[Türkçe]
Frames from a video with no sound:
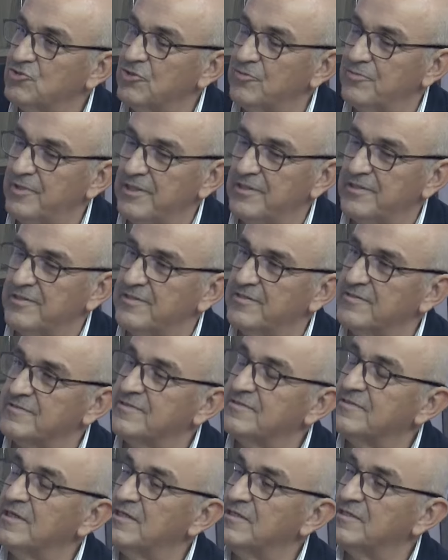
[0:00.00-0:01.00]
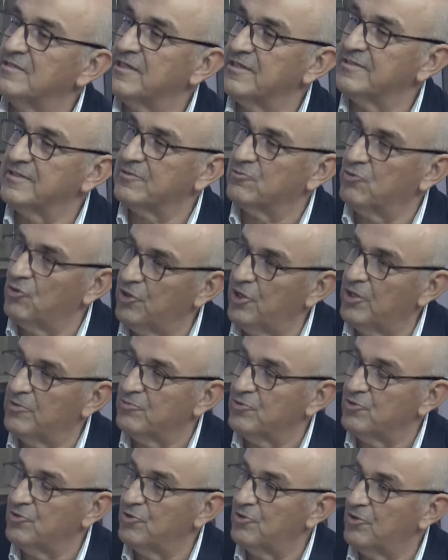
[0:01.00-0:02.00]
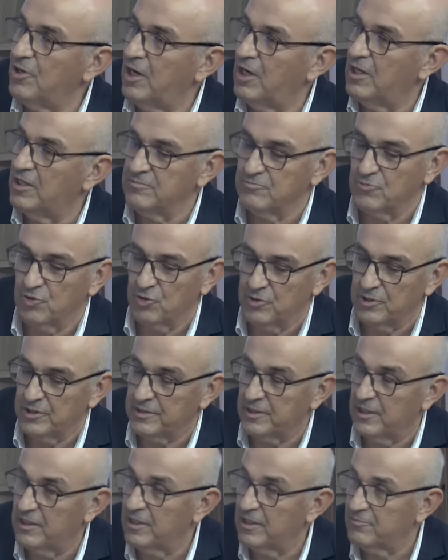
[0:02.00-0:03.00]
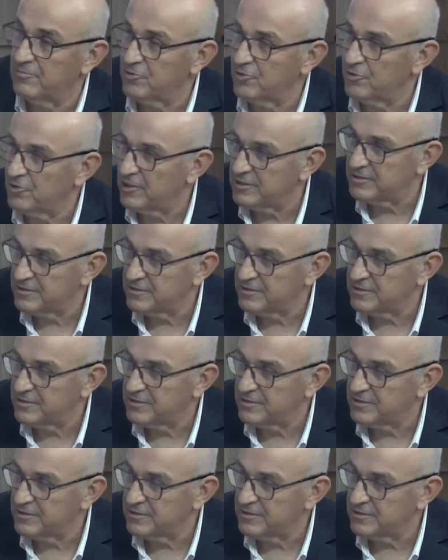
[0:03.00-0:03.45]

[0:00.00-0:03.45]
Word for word: Belediyesi de irade koyamıyor, almıyorlar, alamıyorlar.